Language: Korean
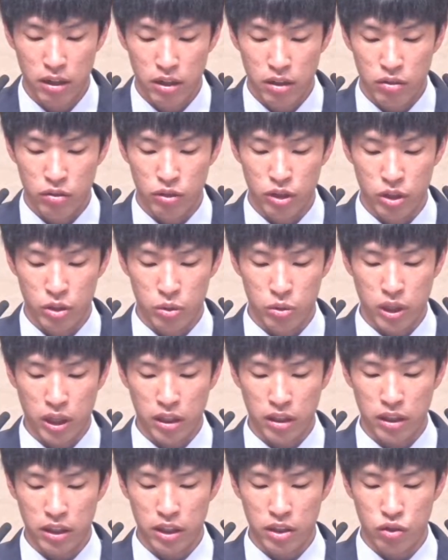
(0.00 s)
우리
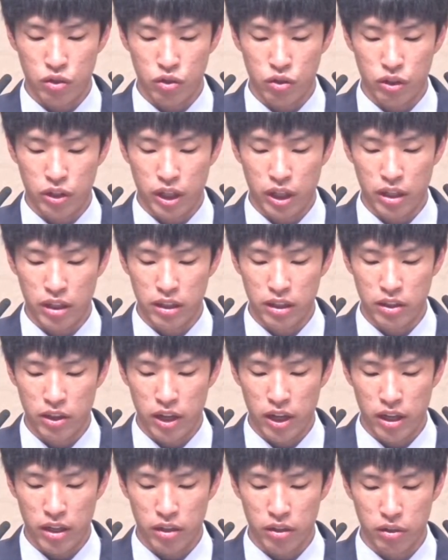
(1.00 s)
조상들이 주께
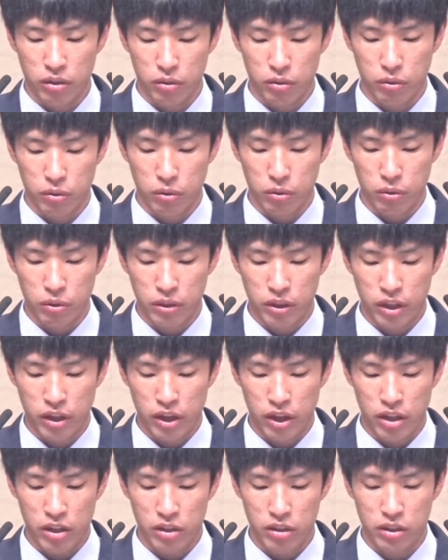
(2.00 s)
의뢰하였고
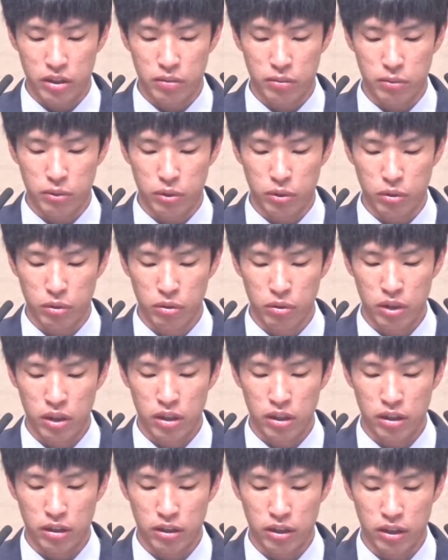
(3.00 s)
의뢰하였으므로
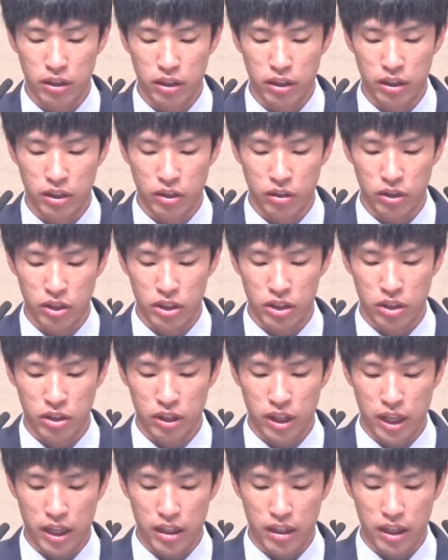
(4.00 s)
그들을
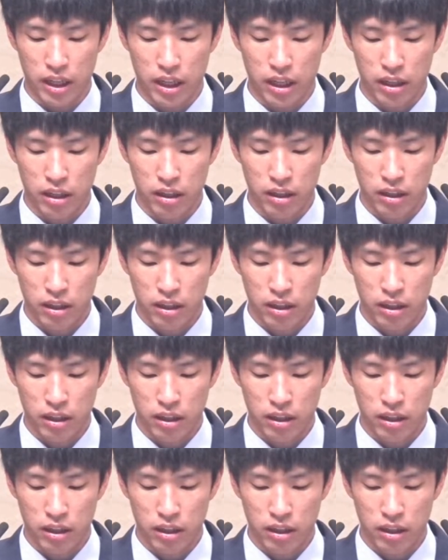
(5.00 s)
건지셨나이다.